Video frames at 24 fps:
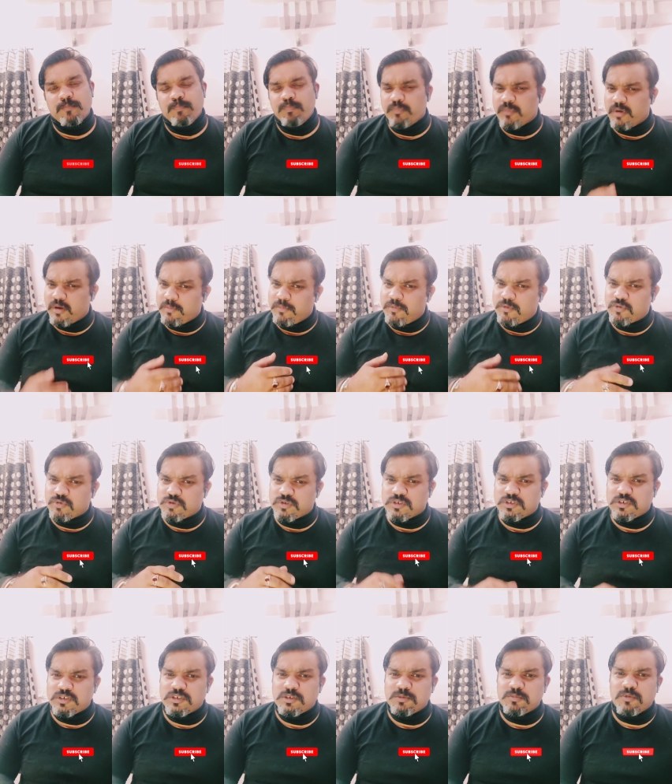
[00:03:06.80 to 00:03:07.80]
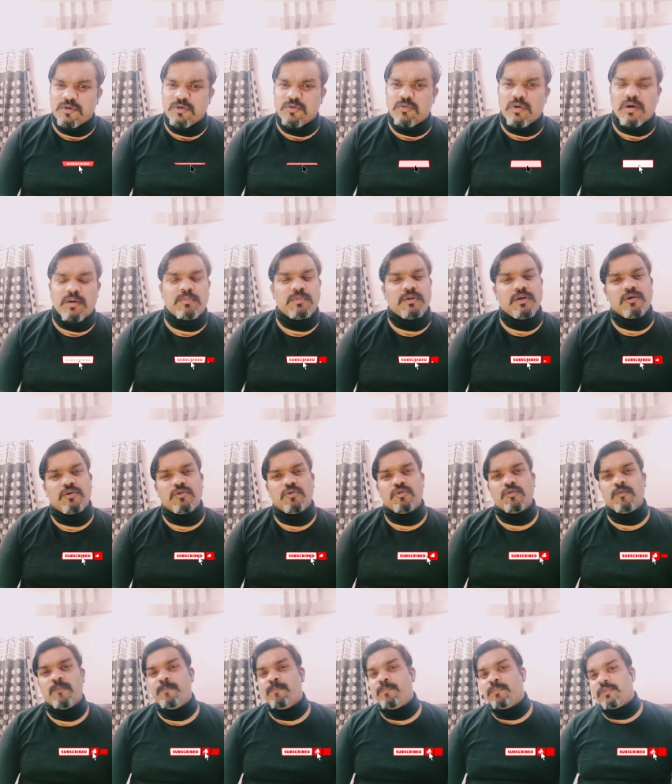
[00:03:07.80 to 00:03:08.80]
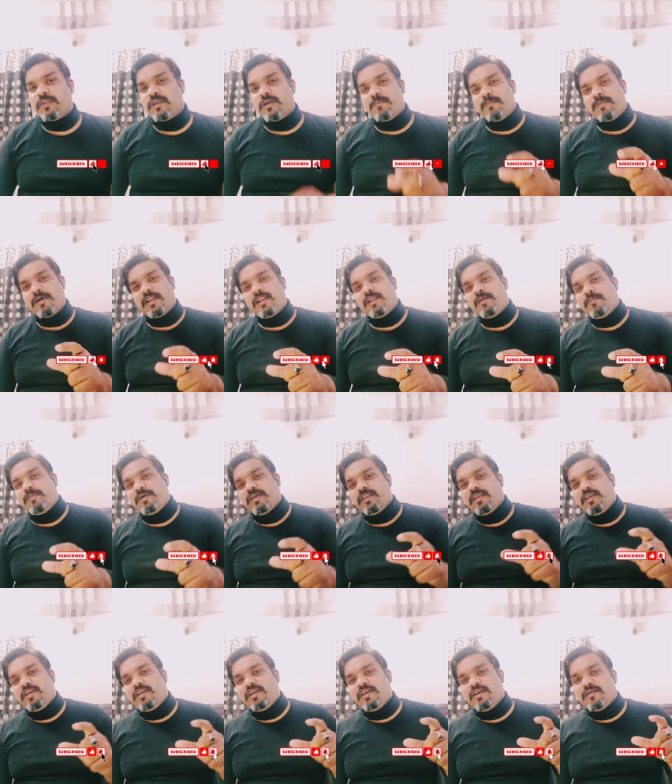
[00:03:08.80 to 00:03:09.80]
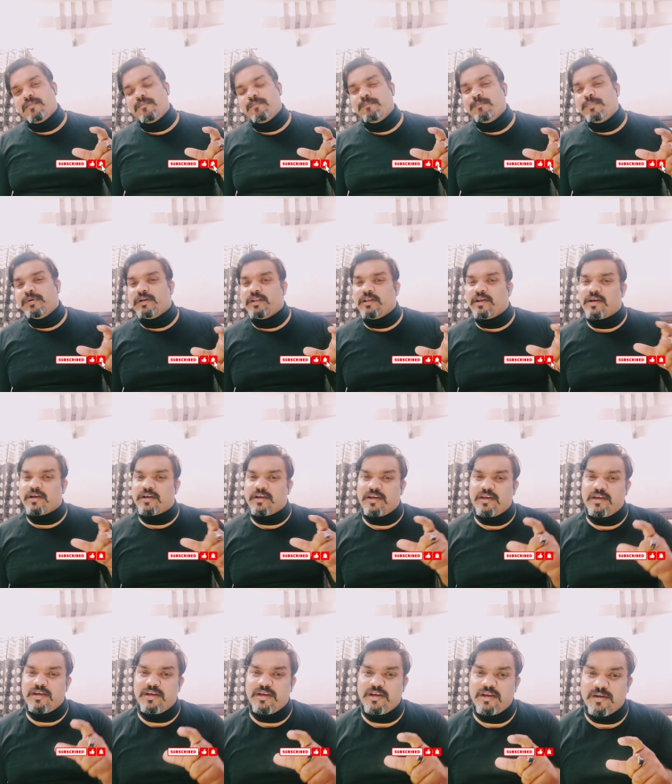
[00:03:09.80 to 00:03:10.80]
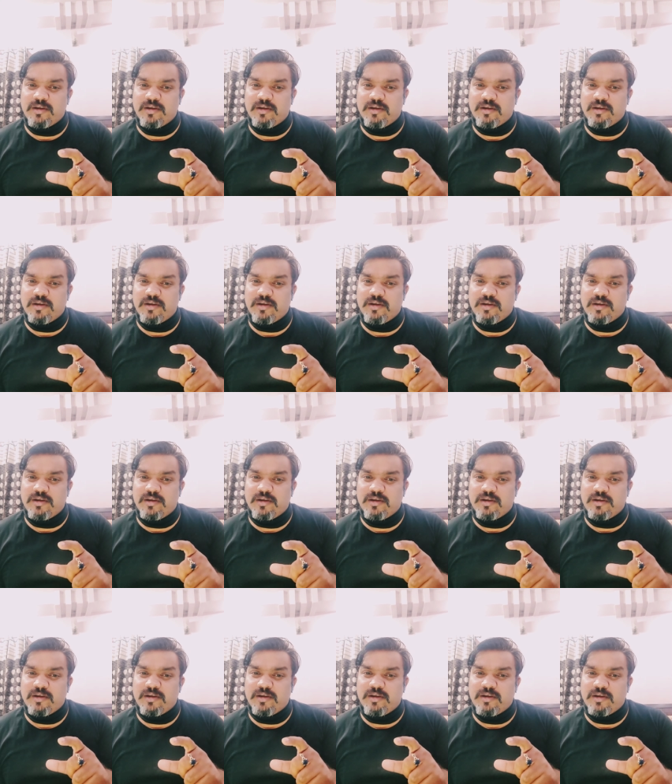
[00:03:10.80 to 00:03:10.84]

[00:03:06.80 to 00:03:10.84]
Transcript: मैं भी उस चीज़ में हूँ आप देखो कि पहले मेरी बिटिया की